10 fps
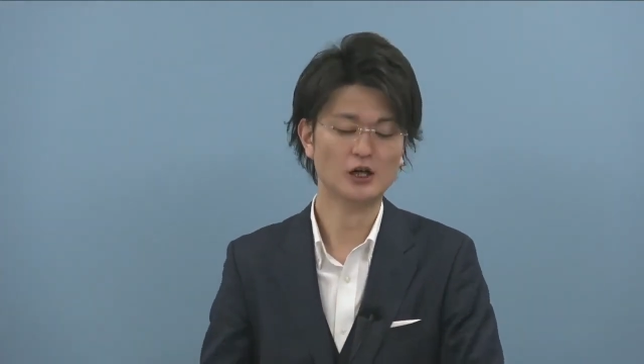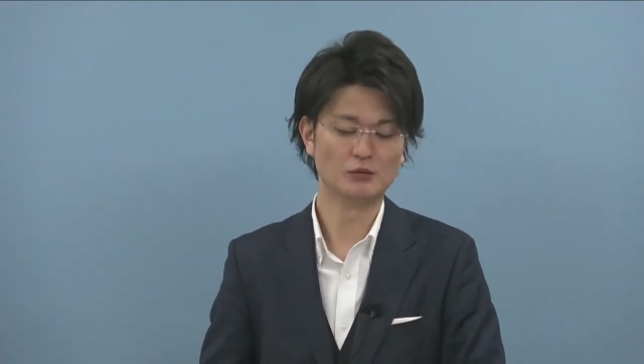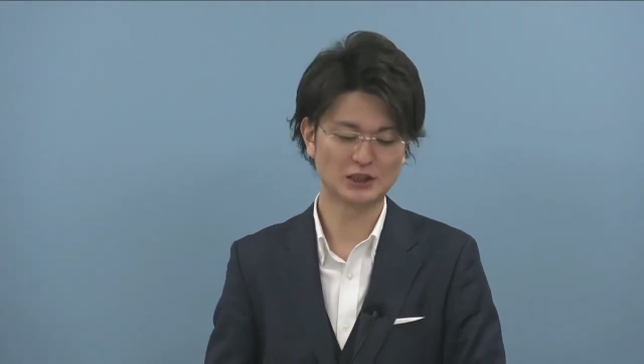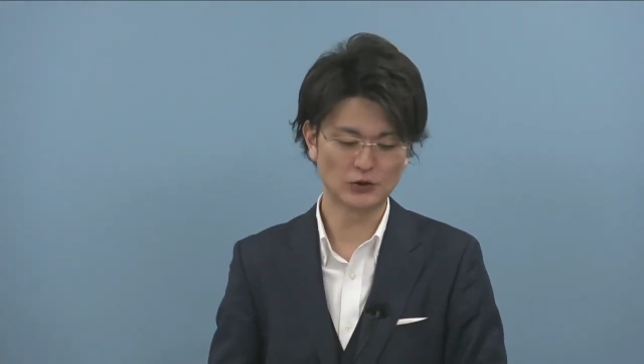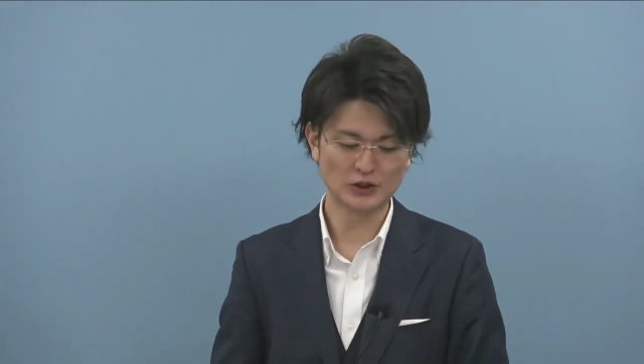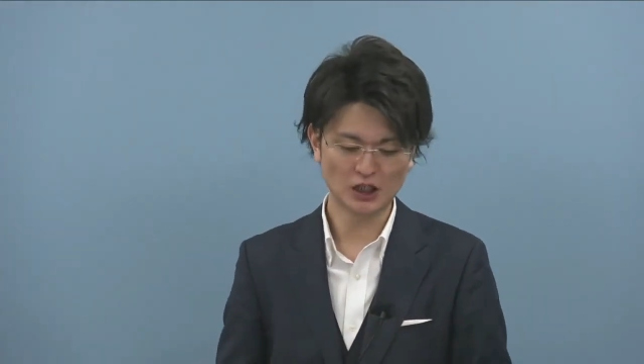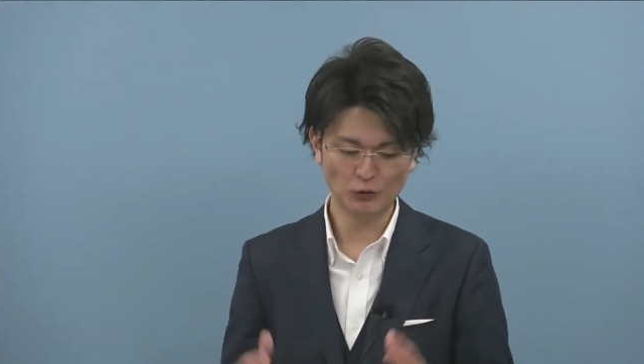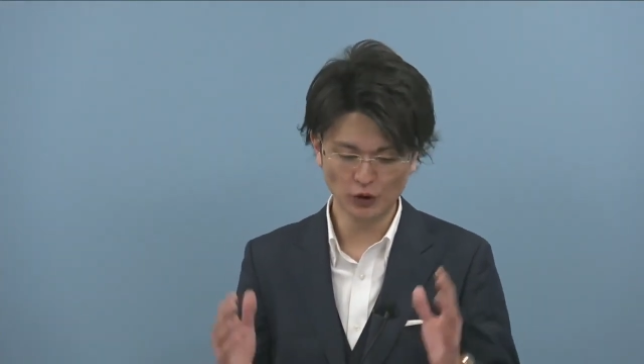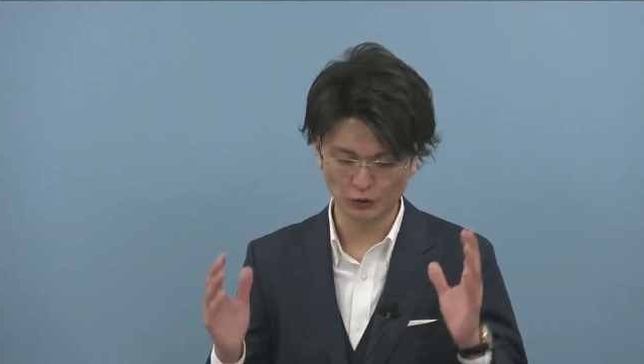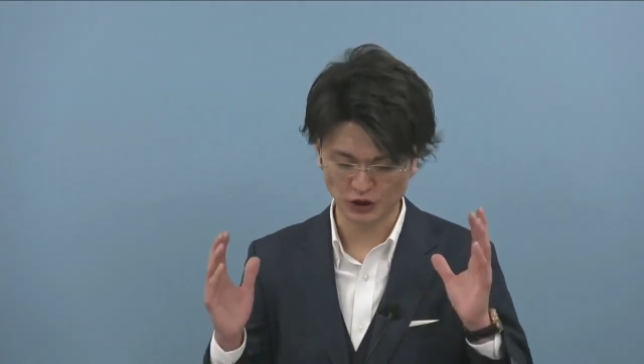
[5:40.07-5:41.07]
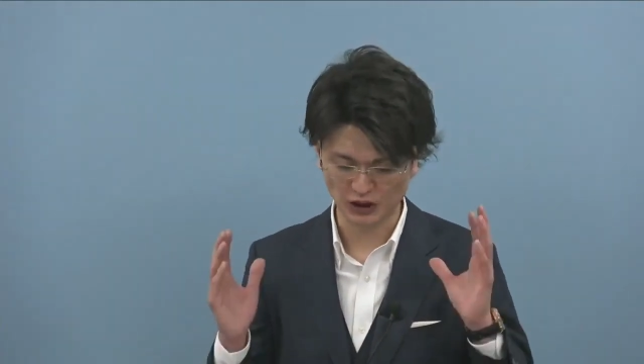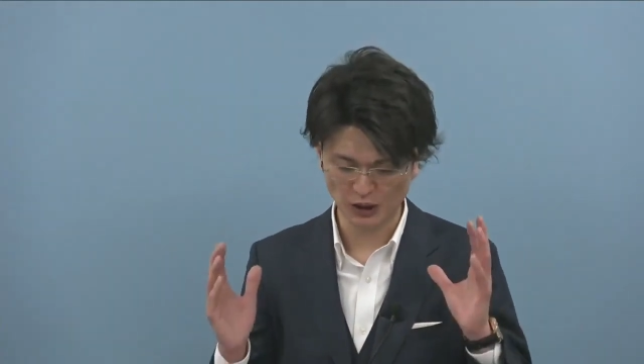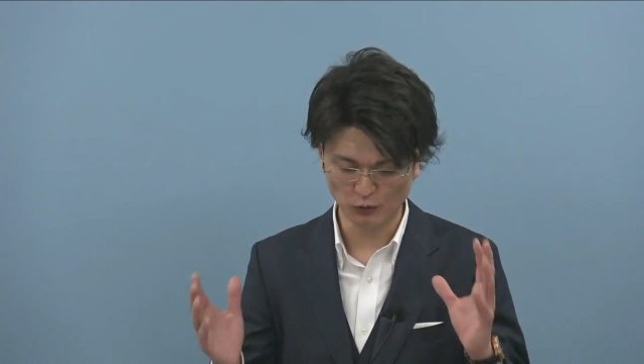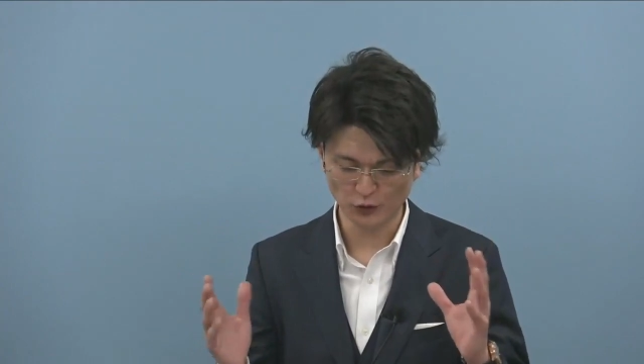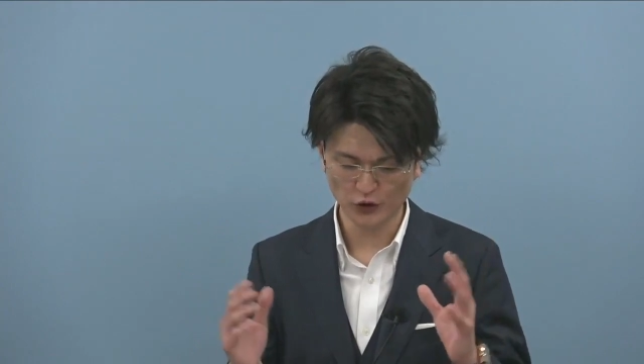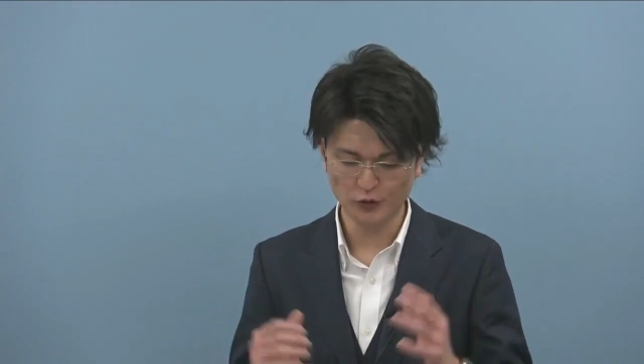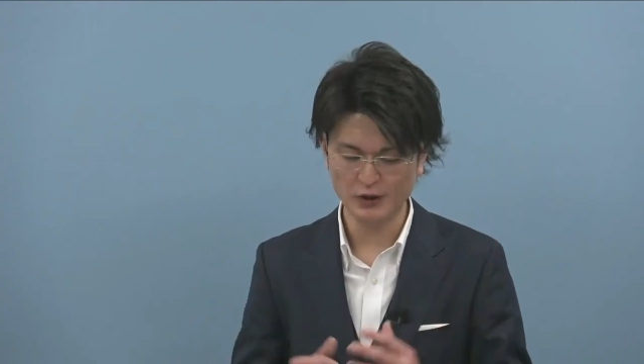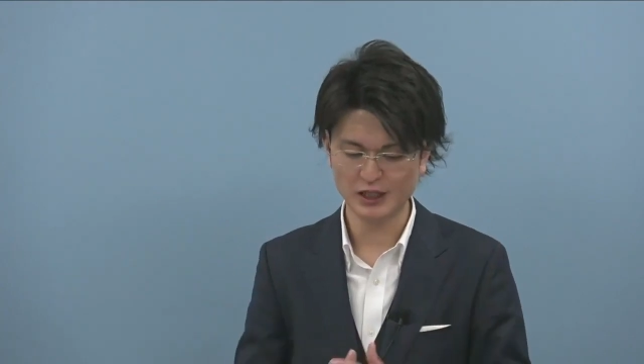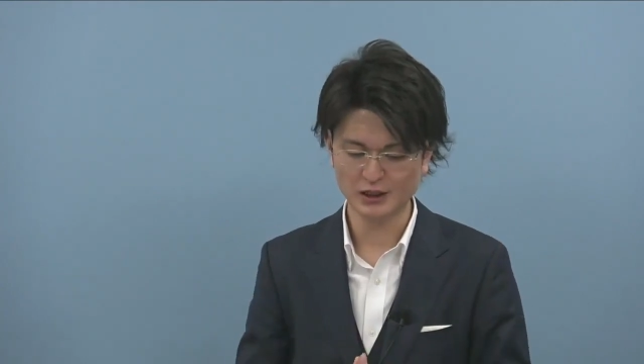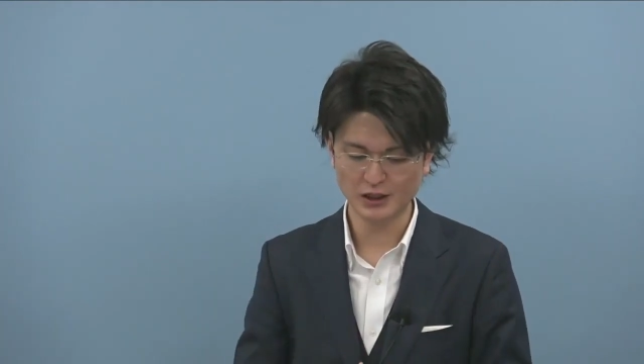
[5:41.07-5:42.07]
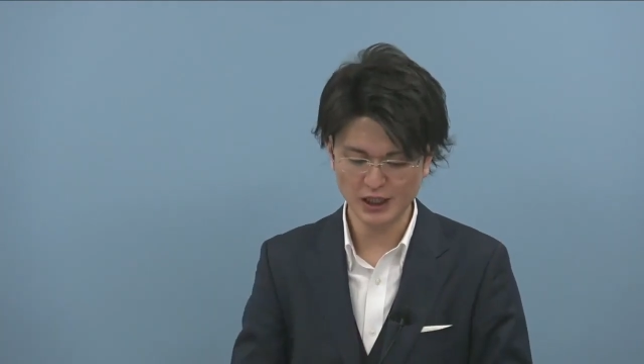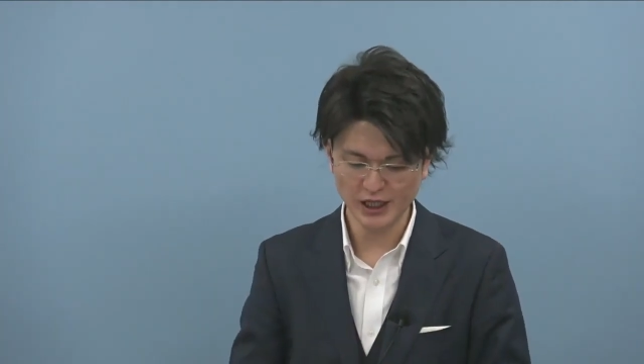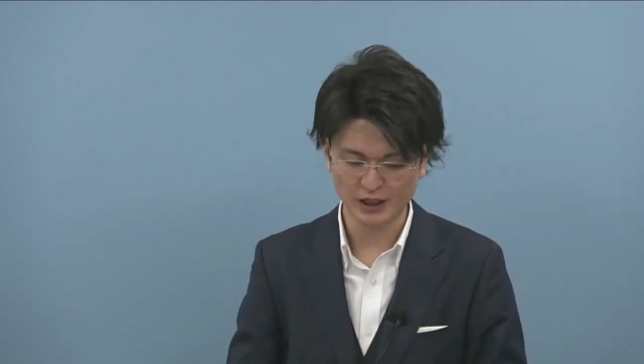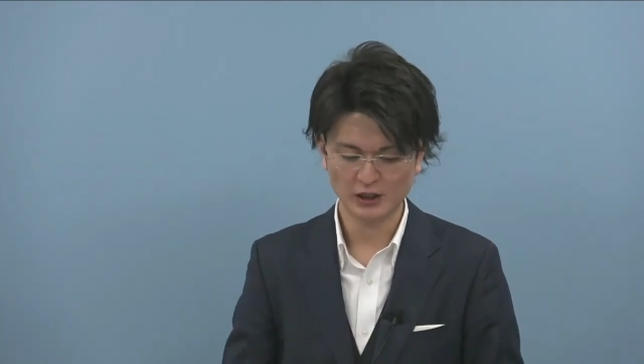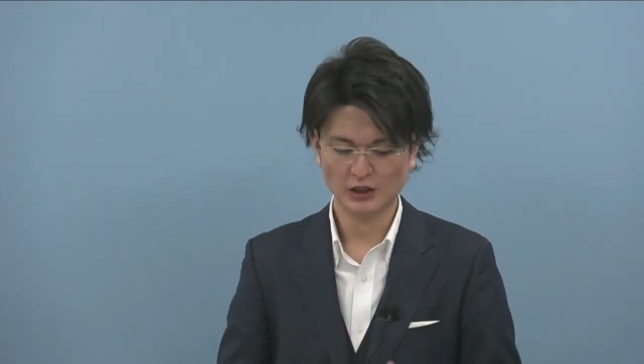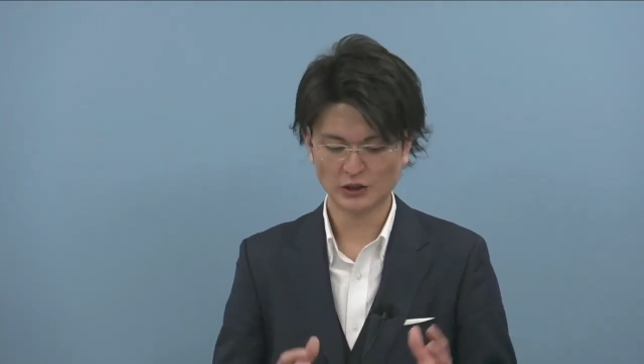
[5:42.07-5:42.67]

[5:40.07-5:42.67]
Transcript: まあそういったものも時間も含めて、